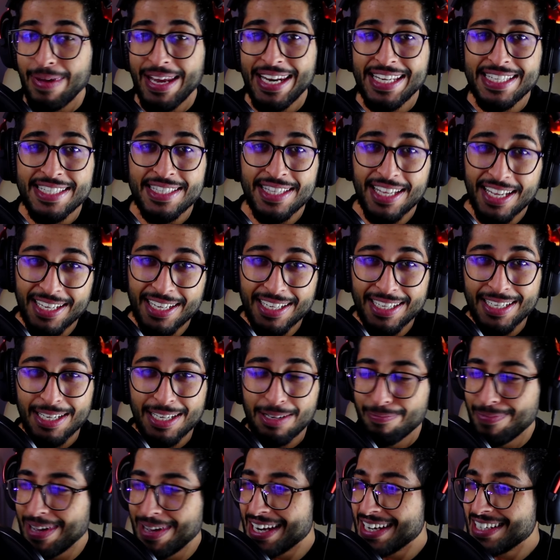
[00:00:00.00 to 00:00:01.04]
باريستا
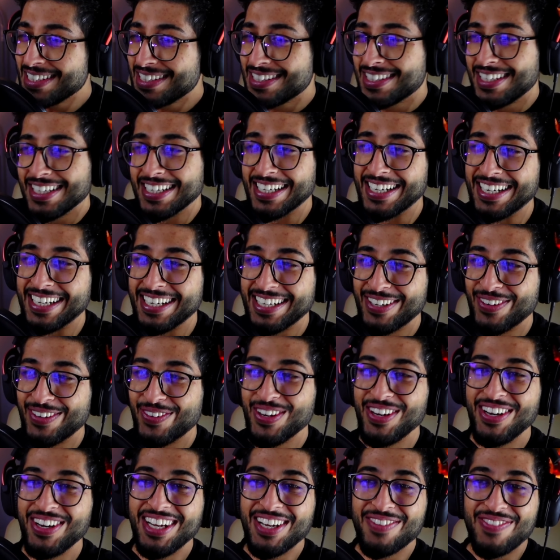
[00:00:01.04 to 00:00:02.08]
باريستا
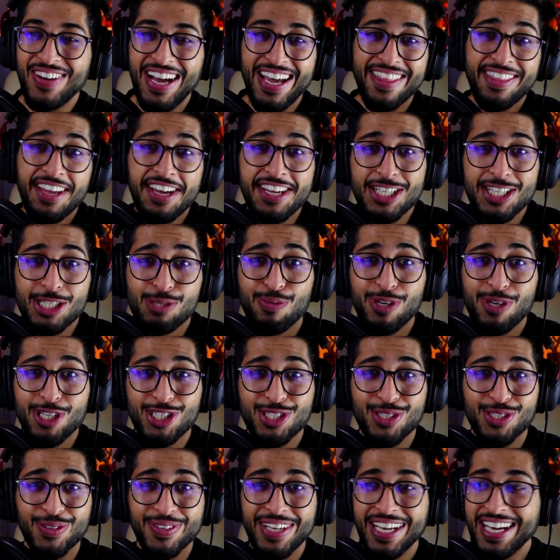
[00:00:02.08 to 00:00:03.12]
واللعبة هذه عن
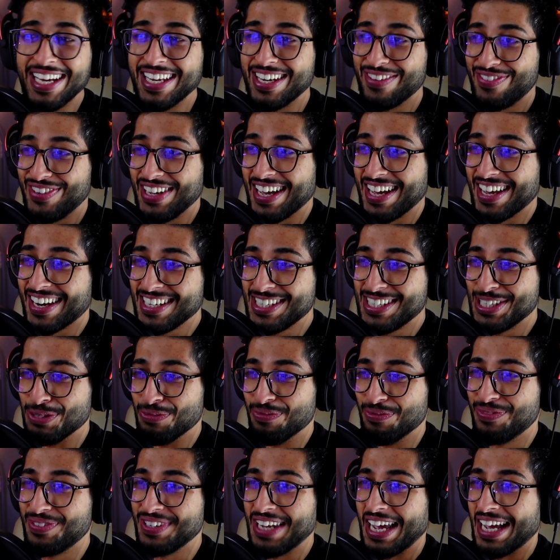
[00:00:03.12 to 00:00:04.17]
اسبريسو يعني فيها
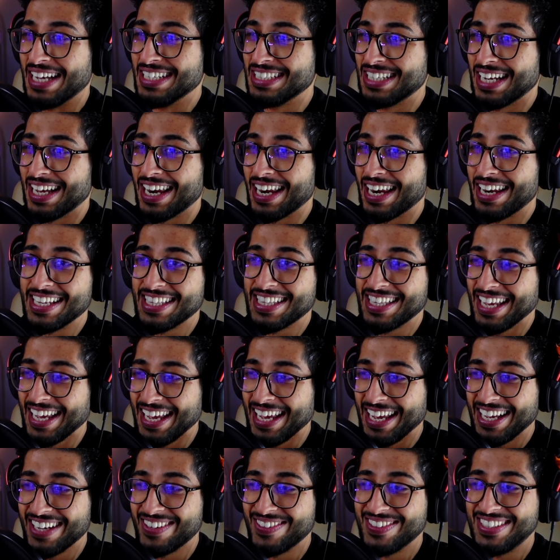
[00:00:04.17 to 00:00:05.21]
رسم فيها ان شاء الله
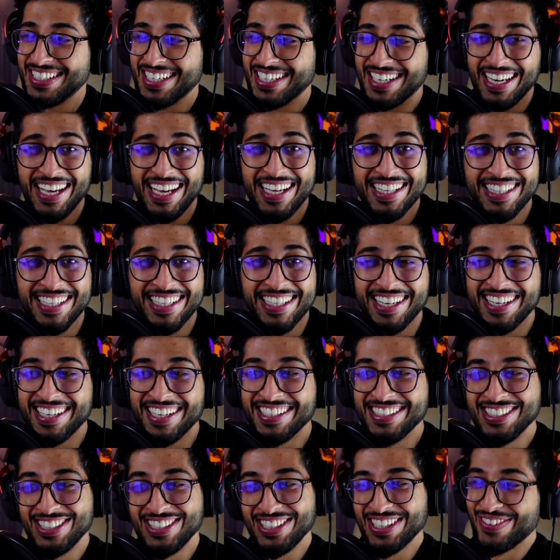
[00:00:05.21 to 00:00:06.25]
لاتيه وشغل عدل
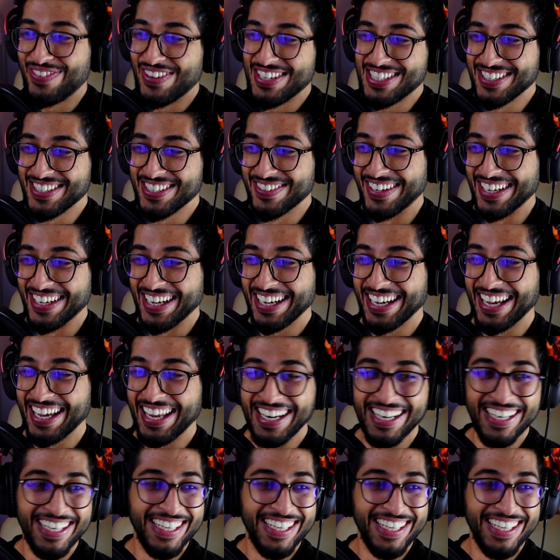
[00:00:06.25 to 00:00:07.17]
نشوفها سوا يا يعني.